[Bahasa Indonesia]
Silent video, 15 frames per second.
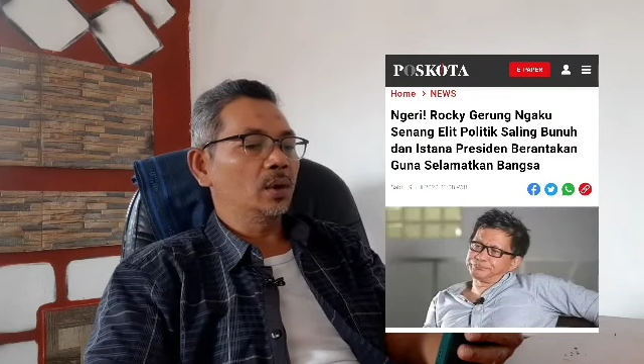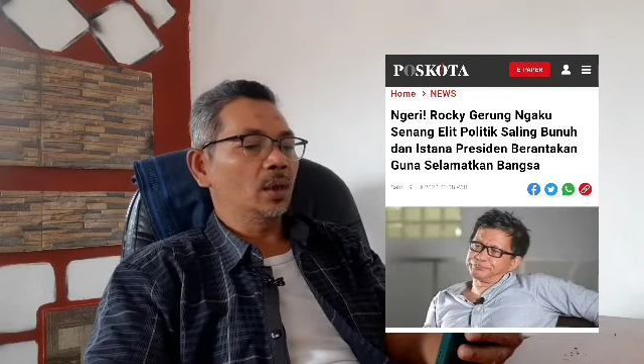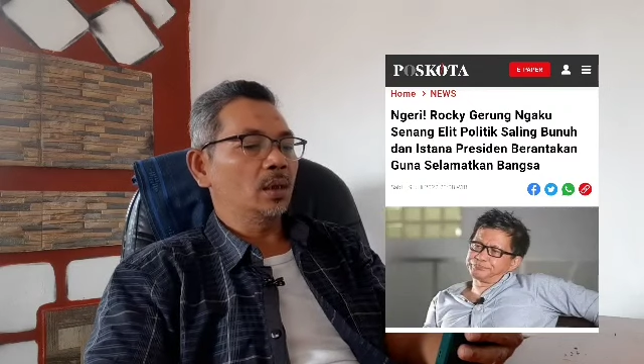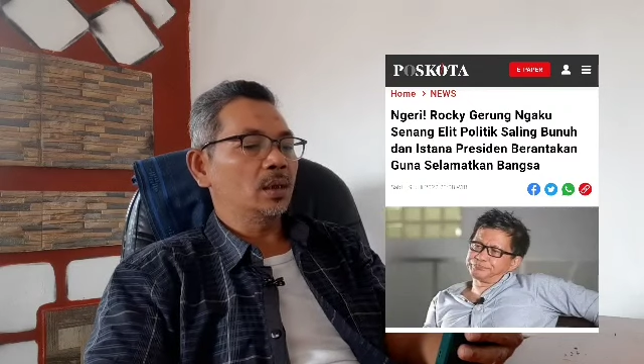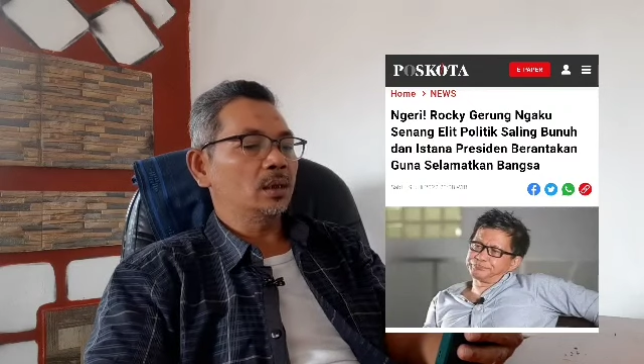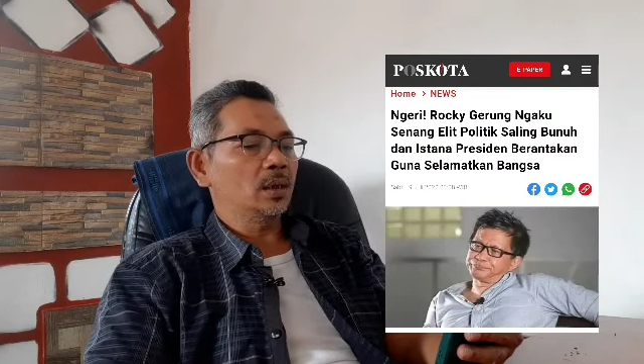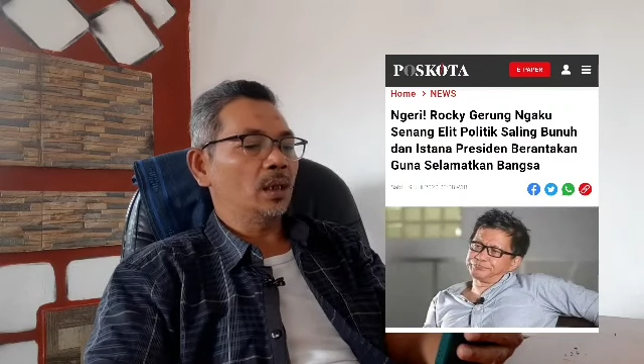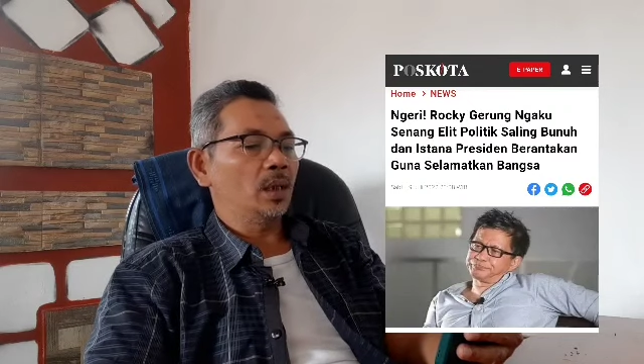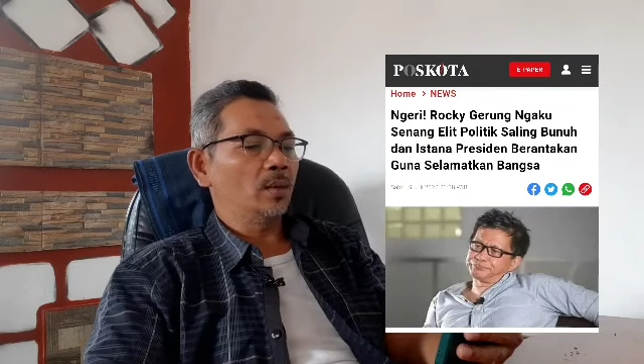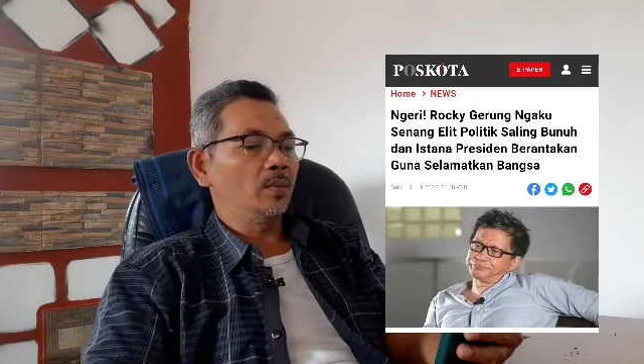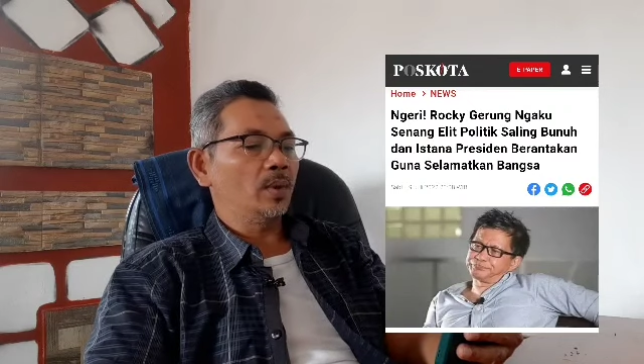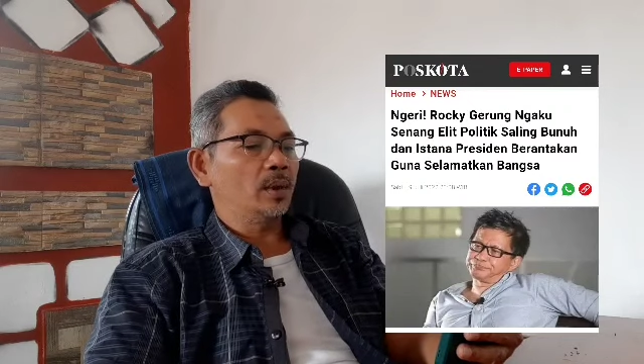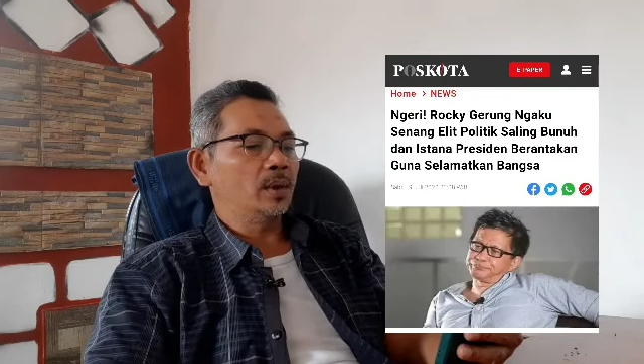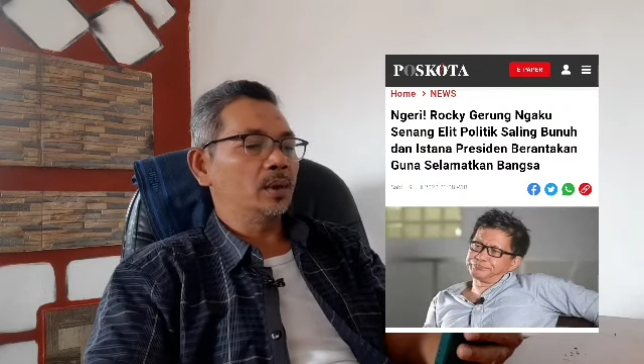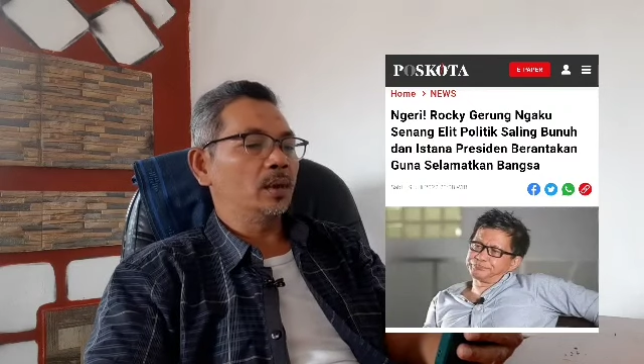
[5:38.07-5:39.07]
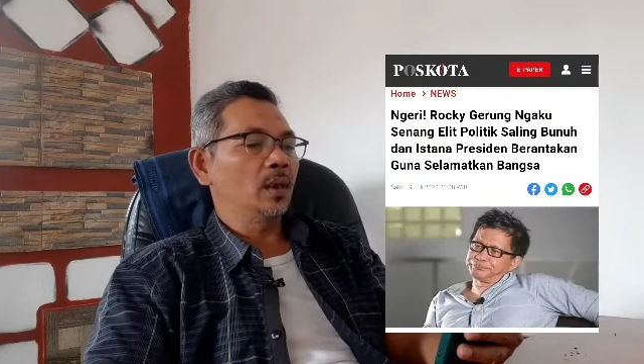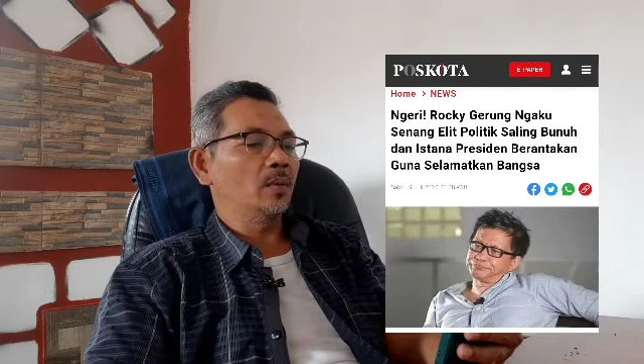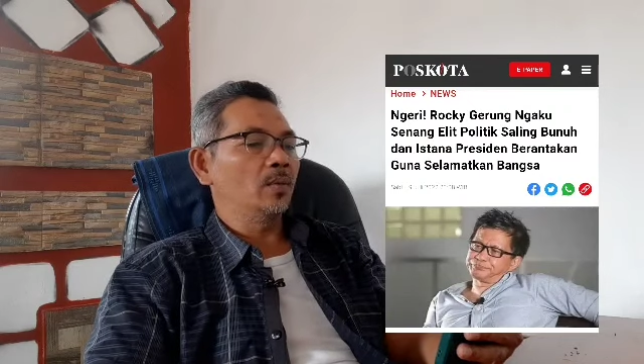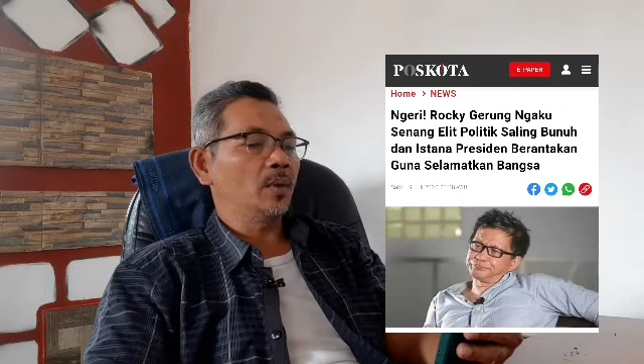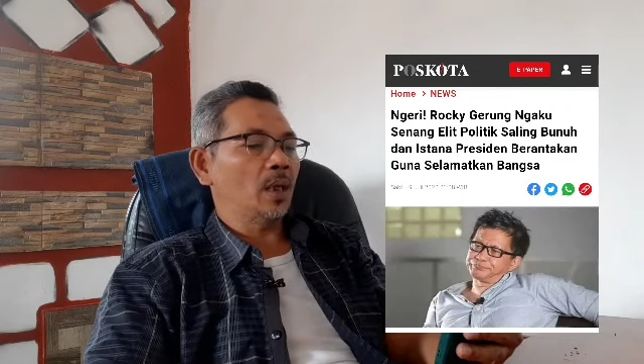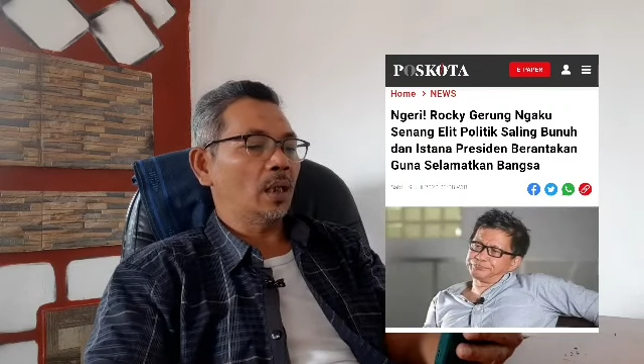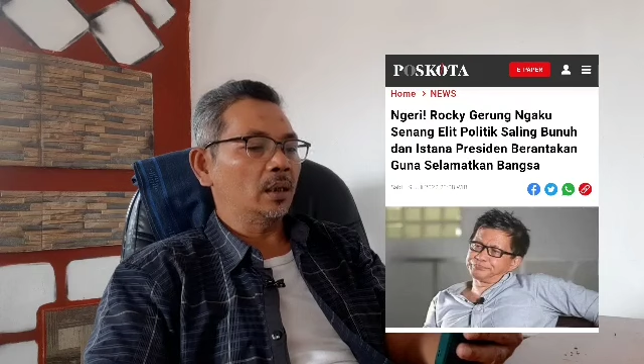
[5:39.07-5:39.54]
dan istana presiden
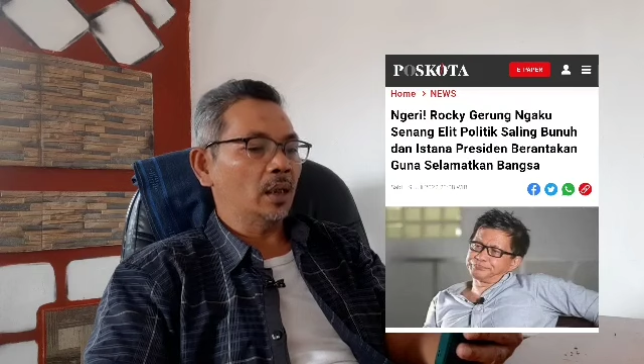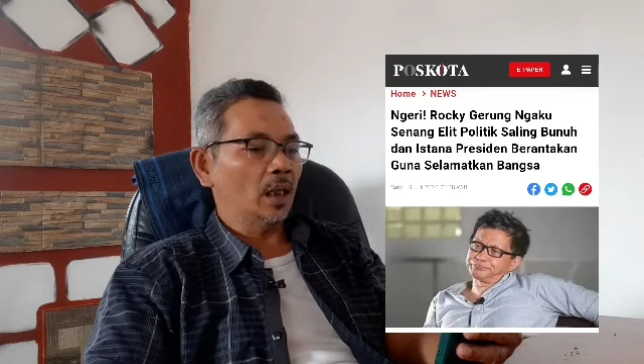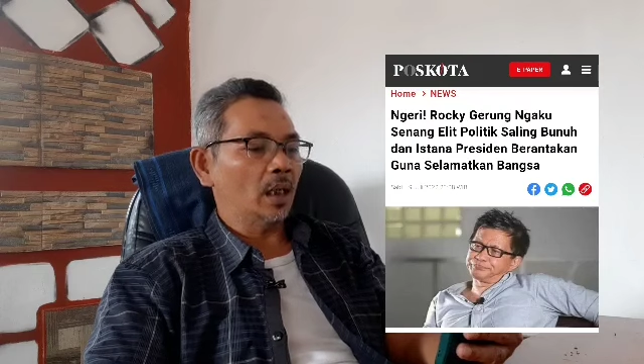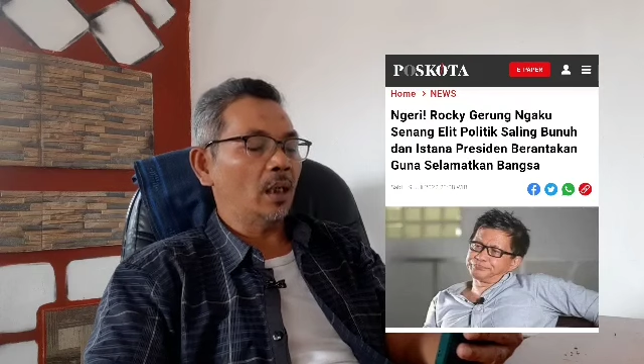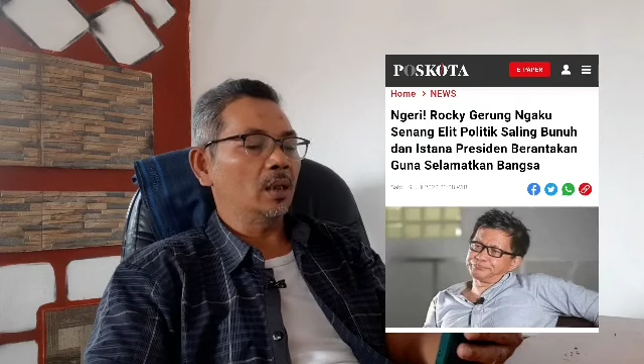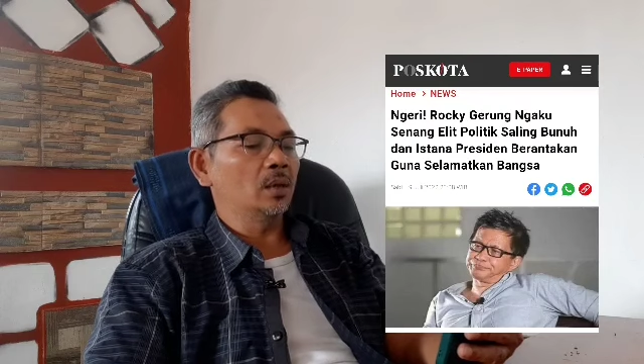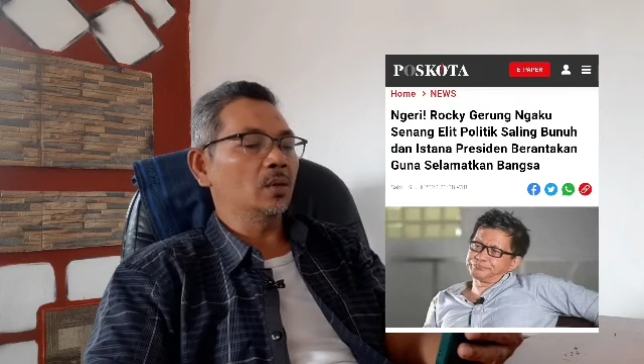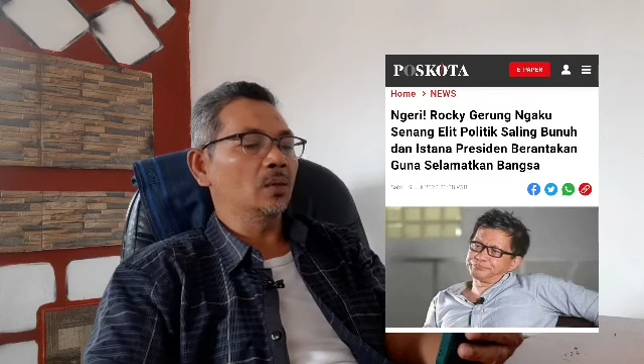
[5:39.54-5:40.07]
berantakan